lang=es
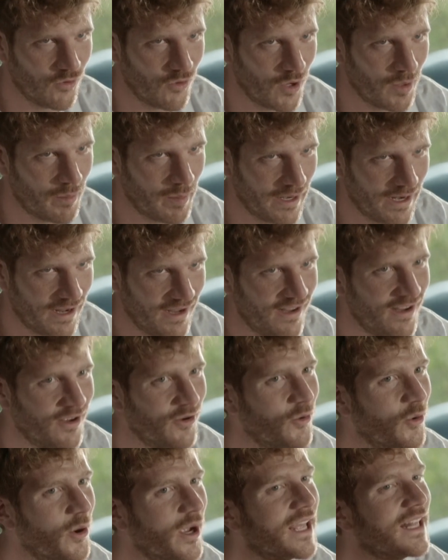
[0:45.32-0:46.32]
Espera,
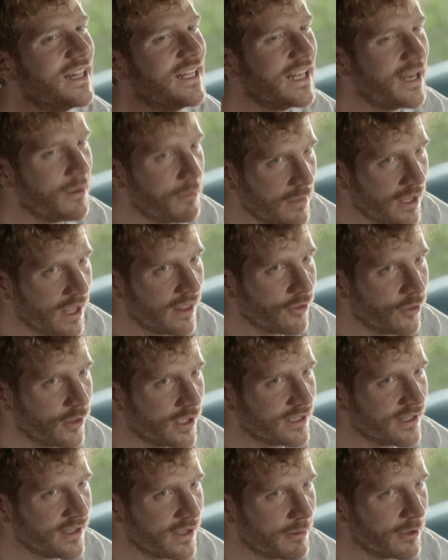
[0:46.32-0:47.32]
o es que tienes miedo de
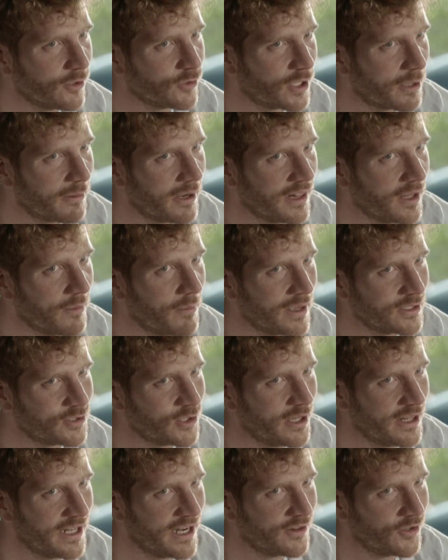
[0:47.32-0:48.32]
que te lleven otra vez al despacho
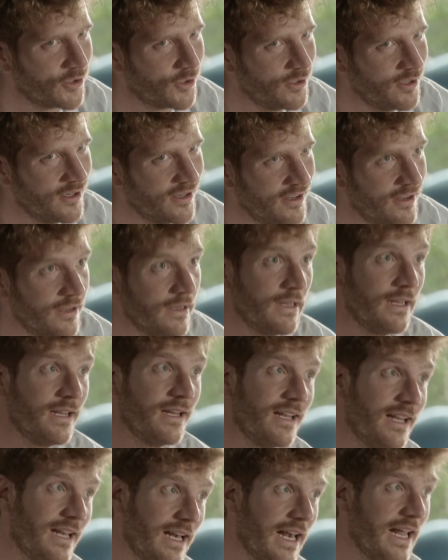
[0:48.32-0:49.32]
de directo.
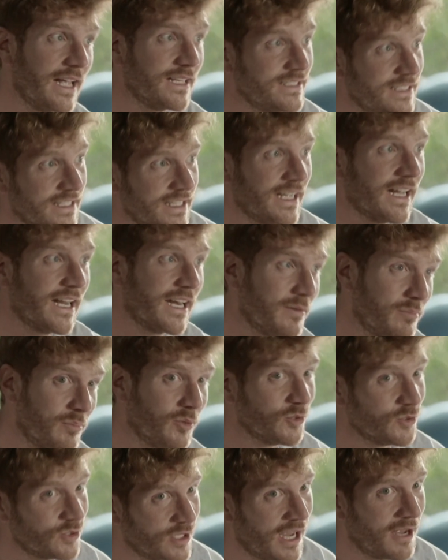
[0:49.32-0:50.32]
La chica
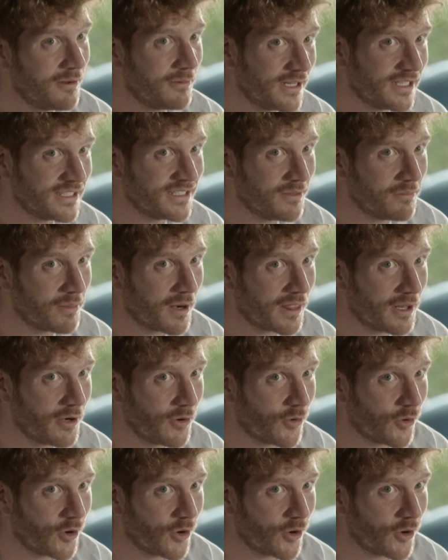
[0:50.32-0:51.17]
responsable que siempre hace lo